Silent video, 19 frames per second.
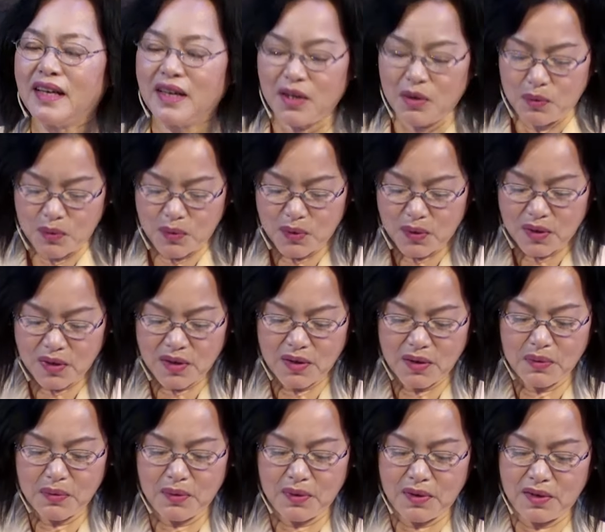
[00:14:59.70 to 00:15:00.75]
我
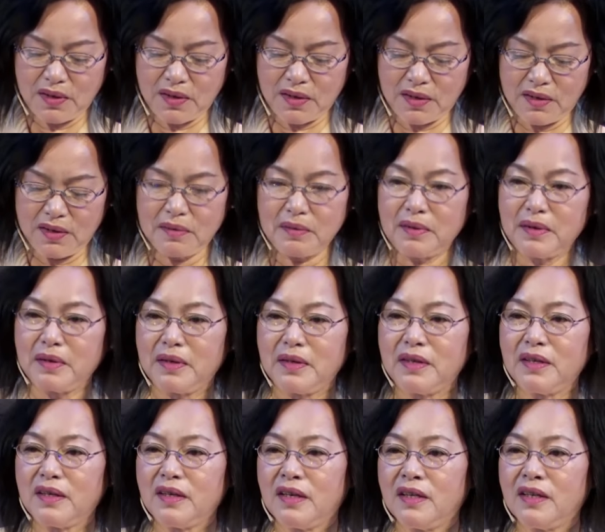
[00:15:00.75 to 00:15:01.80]
我
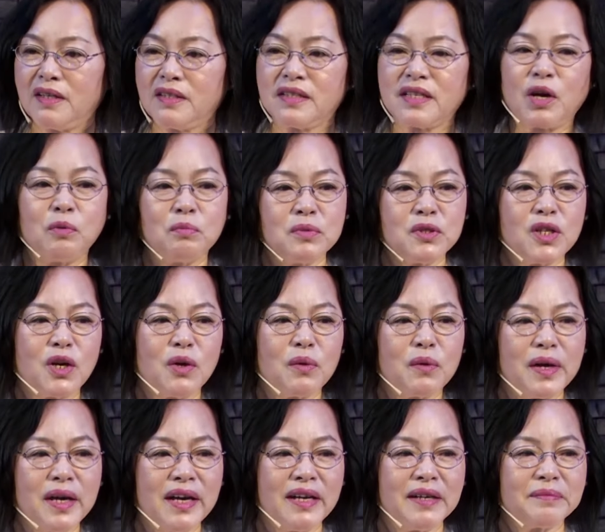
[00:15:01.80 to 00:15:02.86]
呃，在我们教
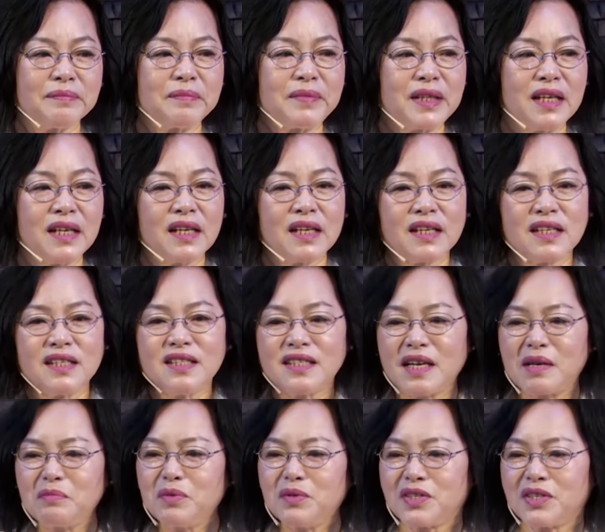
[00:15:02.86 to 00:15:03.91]
会，跟
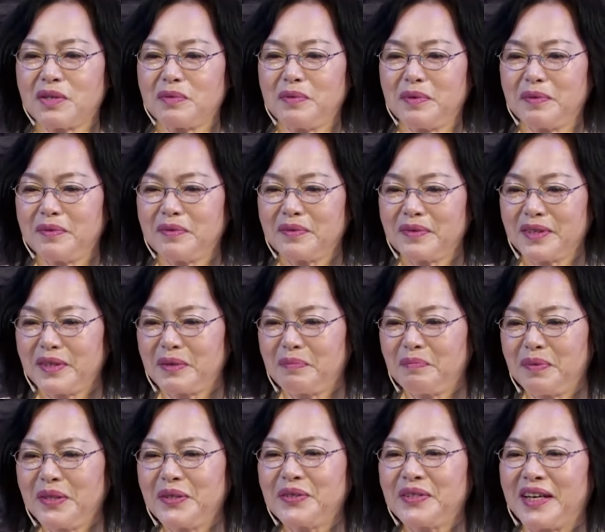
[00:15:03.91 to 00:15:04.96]
张牧师和
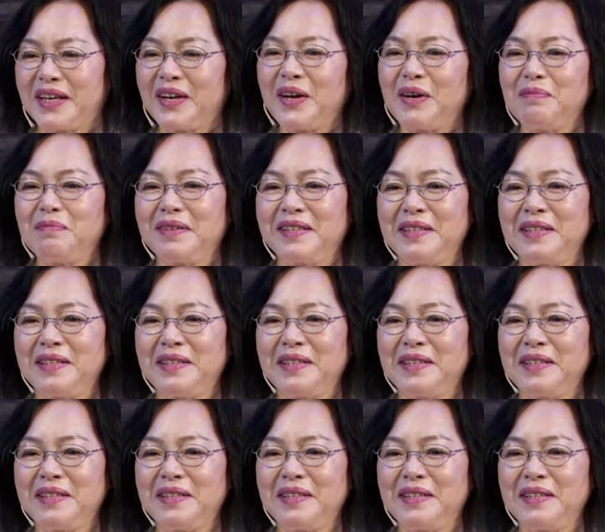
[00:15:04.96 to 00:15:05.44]
Bill 长老不能